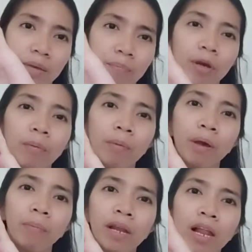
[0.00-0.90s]
Pero
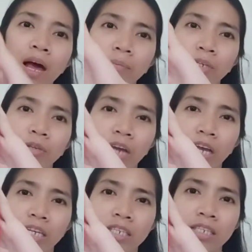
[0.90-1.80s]
mamaya malalaman nyo
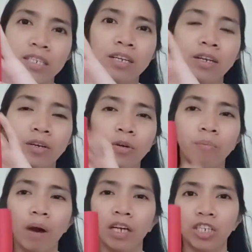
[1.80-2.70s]
guys kung
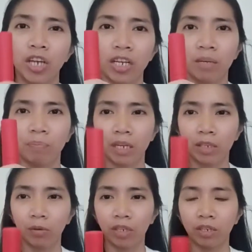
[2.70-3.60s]
bakit siya napili
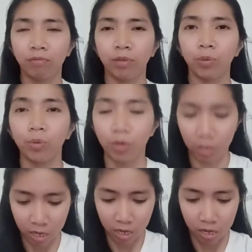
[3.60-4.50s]
kong i-review.
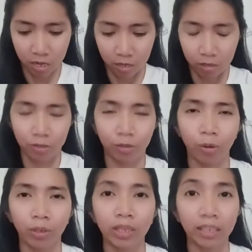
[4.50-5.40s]

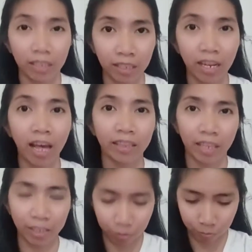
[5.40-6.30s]
So, titingnan
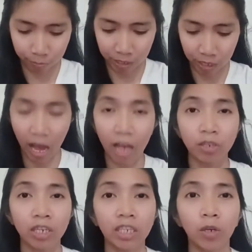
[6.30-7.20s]
natin yung pinaka...
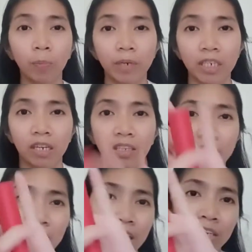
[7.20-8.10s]
Actually, hindi ko pa siya
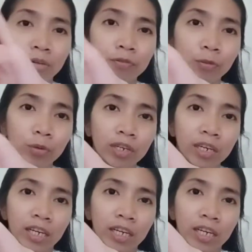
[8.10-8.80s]
natatry ng full.